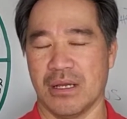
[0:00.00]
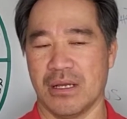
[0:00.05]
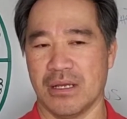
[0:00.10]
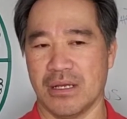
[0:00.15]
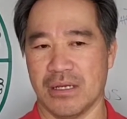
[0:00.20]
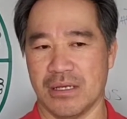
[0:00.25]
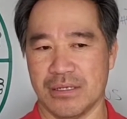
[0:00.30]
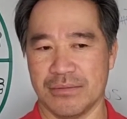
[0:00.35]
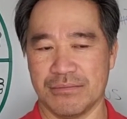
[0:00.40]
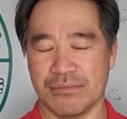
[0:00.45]

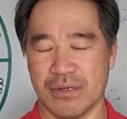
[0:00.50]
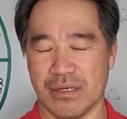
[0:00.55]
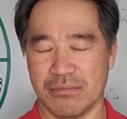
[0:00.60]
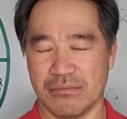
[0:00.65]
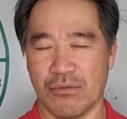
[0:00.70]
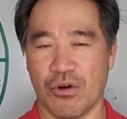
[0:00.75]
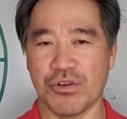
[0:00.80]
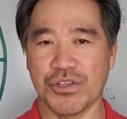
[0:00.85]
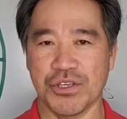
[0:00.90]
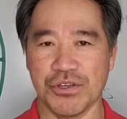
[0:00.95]
uh,
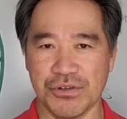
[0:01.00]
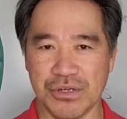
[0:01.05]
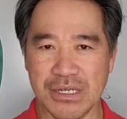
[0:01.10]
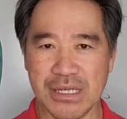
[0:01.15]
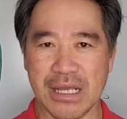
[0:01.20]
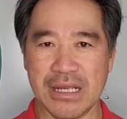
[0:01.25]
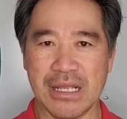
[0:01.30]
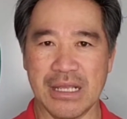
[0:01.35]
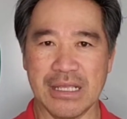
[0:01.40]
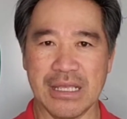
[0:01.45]
bồi dưỡng
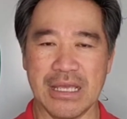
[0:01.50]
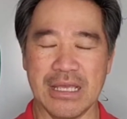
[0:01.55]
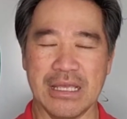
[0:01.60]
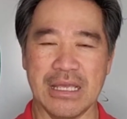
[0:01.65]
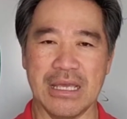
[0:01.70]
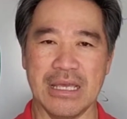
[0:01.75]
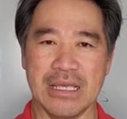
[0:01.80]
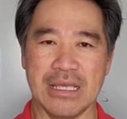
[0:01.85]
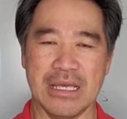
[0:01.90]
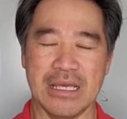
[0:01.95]
cái cái cái
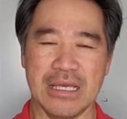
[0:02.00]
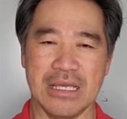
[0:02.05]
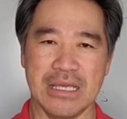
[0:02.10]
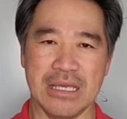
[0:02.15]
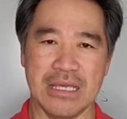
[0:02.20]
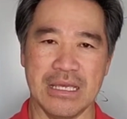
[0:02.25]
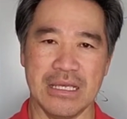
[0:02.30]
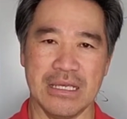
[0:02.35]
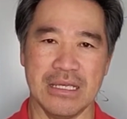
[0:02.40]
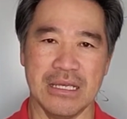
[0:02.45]
cái cái
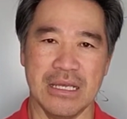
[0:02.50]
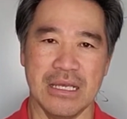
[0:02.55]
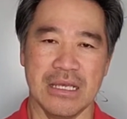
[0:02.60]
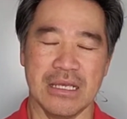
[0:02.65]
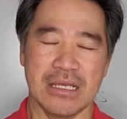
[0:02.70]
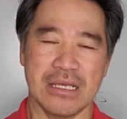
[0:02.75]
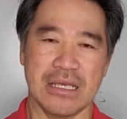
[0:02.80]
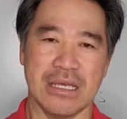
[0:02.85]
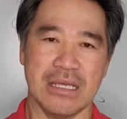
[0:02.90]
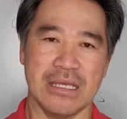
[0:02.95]
cái
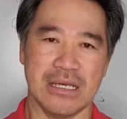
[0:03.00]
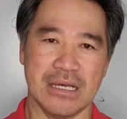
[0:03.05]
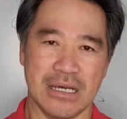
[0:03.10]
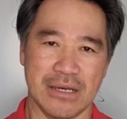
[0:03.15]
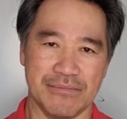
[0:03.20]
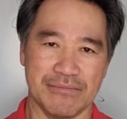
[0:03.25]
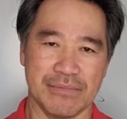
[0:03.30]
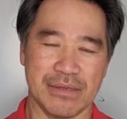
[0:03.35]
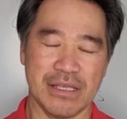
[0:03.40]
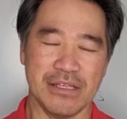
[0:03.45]
cái,
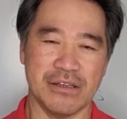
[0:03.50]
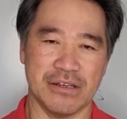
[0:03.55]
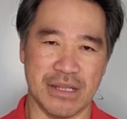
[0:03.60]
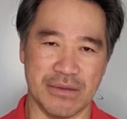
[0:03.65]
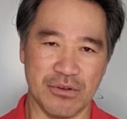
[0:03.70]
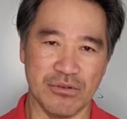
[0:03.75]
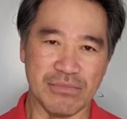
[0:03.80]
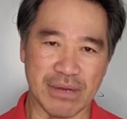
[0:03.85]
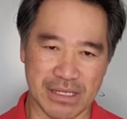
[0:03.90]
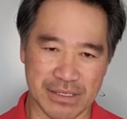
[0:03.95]
cái nhược
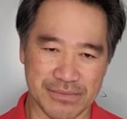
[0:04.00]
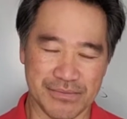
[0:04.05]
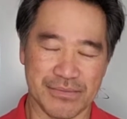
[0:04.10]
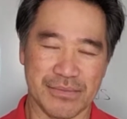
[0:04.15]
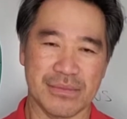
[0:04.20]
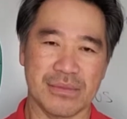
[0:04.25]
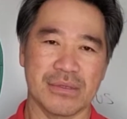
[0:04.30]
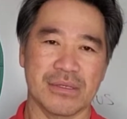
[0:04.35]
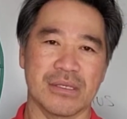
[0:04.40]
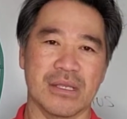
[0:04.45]
điểm của mình
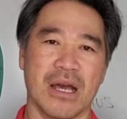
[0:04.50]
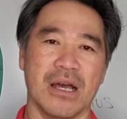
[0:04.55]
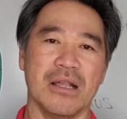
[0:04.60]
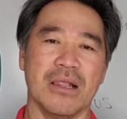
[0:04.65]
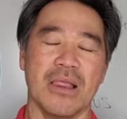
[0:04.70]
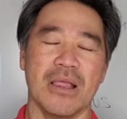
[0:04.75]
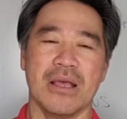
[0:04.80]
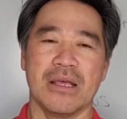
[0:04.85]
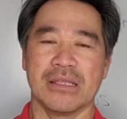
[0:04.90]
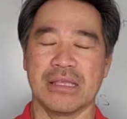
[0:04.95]

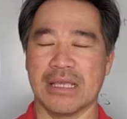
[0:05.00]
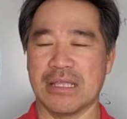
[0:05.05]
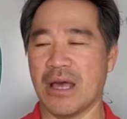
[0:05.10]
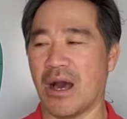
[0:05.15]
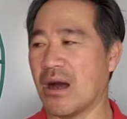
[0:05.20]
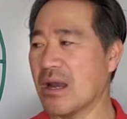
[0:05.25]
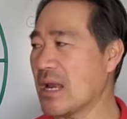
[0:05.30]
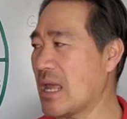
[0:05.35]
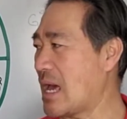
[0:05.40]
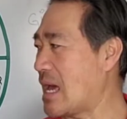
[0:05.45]
đó thì
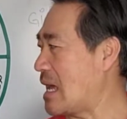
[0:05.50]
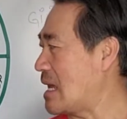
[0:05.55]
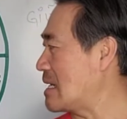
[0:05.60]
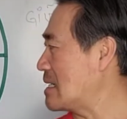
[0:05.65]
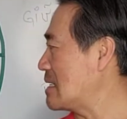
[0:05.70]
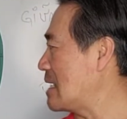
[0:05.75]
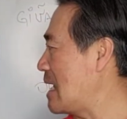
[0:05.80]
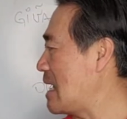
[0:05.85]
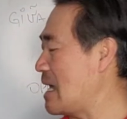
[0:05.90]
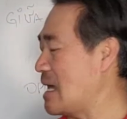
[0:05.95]
đó là
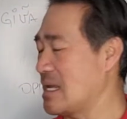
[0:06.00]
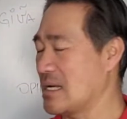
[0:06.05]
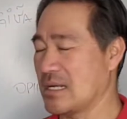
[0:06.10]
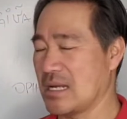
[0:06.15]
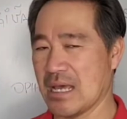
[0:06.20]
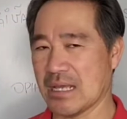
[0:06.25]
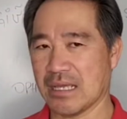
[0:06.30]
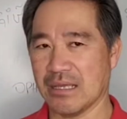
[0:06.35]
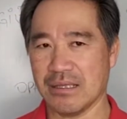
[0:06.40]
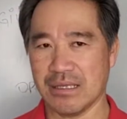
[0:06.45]
là
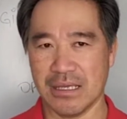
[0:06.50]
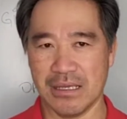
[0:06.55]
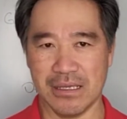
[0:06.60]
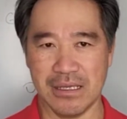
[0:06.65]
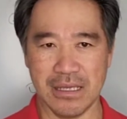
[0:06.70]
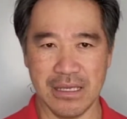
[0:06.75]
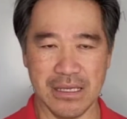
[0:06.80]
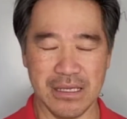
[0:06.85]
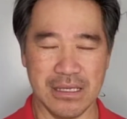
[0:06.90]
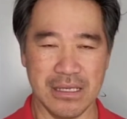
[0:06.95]
là cái cái
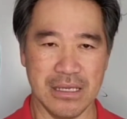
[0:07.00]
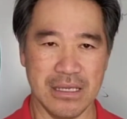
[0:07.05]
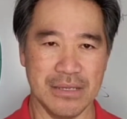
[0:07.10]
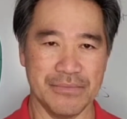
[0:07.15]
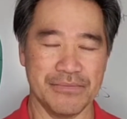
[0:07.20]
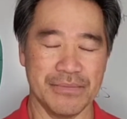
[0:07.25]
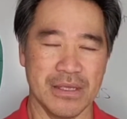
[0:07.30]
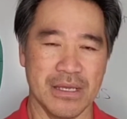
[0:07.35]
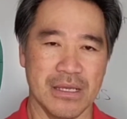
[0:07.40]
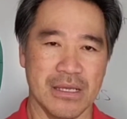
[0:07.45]
cái cái
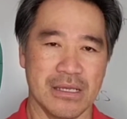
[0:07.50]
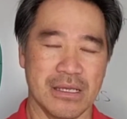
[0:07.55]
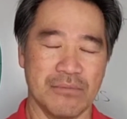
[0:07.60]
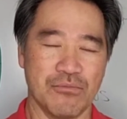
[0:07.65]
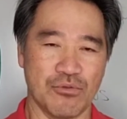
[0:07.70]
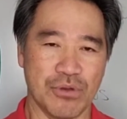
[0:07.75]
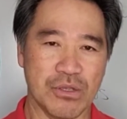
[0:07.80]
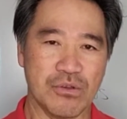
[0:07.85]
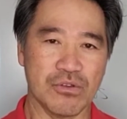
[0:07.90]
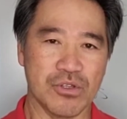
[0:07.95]
cái
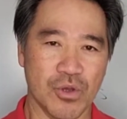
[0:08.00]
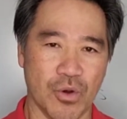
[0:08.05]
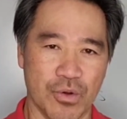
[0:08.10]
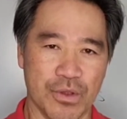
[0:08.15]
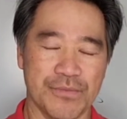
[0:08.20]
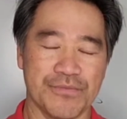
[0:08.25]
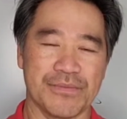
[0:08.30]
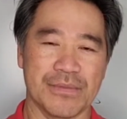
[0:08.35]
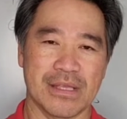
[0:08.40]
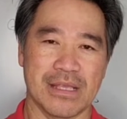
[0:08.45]
mục đích của
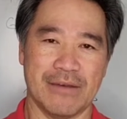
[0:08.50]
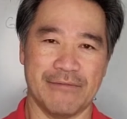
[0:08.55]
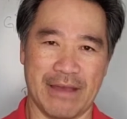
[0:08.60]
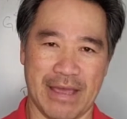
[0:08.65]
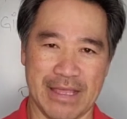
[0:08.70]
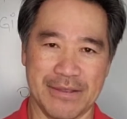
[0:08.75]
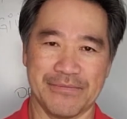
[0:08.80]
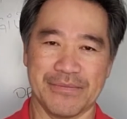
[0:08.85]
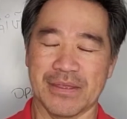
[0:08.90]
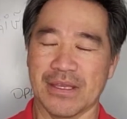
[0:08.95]
tôi là
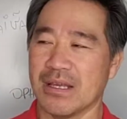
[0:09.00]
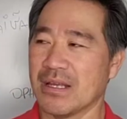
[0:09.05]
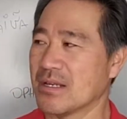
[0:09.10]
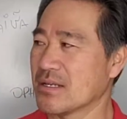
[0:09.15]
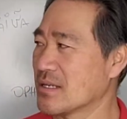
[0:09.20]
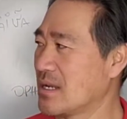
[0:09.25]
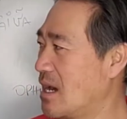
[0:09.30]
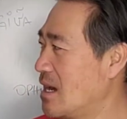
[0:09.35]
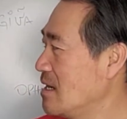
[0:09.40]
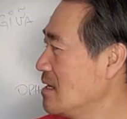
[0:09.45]
vậy
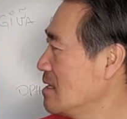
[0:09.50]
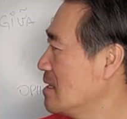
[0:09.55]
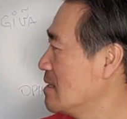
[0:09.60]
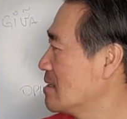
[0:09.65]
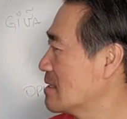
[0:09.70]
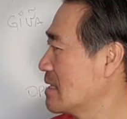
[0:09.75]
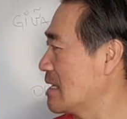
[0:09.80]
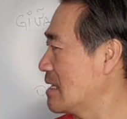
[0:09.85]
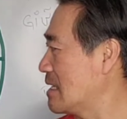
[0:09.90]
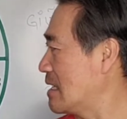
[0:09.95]
đó
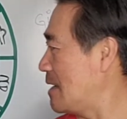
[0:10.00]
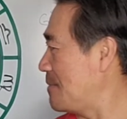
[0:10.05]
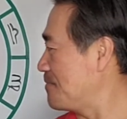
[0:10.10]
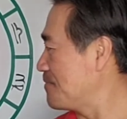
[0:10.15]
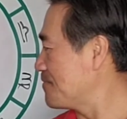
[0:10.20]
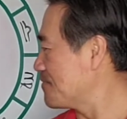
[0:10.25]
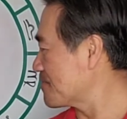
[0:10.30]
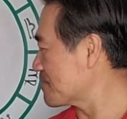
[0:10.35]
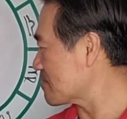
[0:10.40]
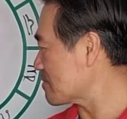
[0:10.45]
thì um,
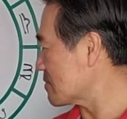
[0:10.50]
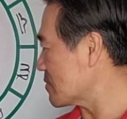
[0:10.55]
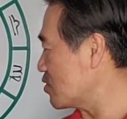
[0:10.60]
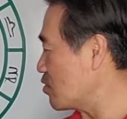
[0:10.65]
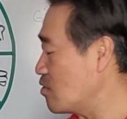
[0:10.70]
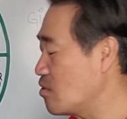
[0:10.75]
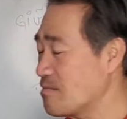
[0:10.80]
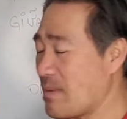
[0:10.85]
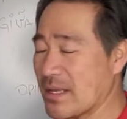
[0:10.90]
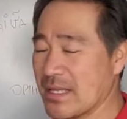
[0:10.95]

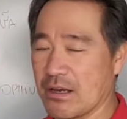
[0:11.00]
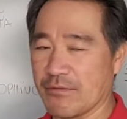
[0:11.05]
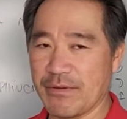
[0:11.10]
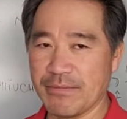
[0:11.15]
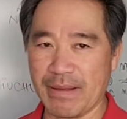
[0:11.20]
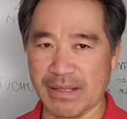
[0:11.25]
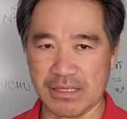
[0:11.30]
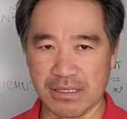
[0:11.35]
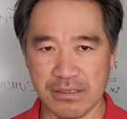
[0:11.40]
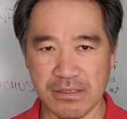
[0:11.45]
tôi luôn bắt đầu
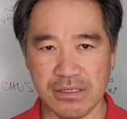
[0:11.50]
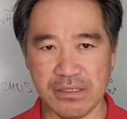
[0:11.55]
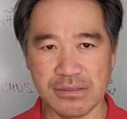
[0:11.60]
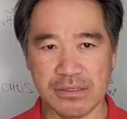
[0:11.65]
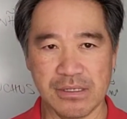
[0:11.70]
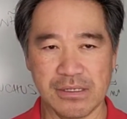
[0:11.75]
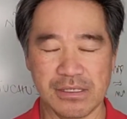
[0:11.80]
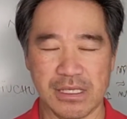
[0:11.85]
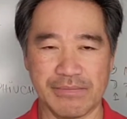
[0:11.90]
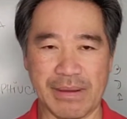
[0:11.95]
với bạch dương
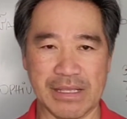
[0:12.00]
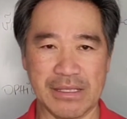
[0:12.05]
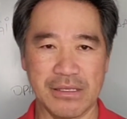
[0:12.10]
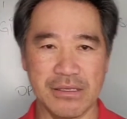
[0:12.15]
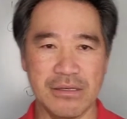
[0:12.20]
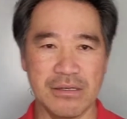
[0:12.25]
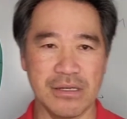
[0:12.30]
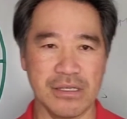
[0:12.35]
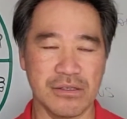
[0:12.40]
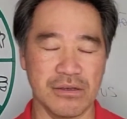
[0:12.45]
thì bạch
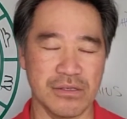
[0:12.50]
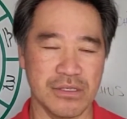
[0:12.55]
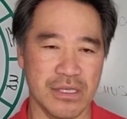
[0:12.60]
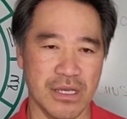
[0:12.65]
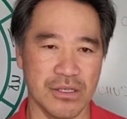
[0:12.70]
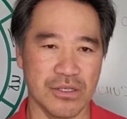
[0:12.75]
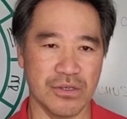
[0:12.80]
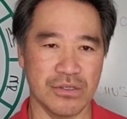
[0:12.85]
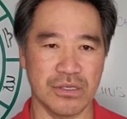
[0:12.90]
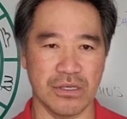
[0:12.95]
dương nó tượng
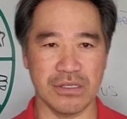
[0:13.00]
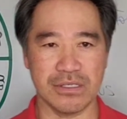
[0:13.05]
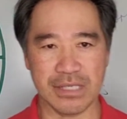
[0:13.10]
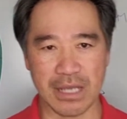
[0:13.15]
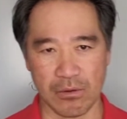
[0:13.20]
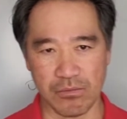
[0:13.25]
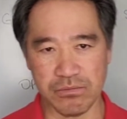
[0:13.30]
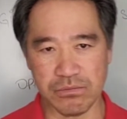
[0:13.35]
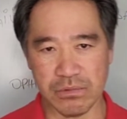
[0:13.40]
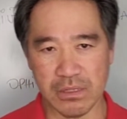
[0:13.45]
trưng cho sự
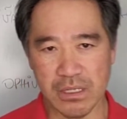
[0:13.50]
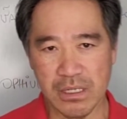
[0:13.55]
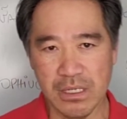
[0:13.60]
sống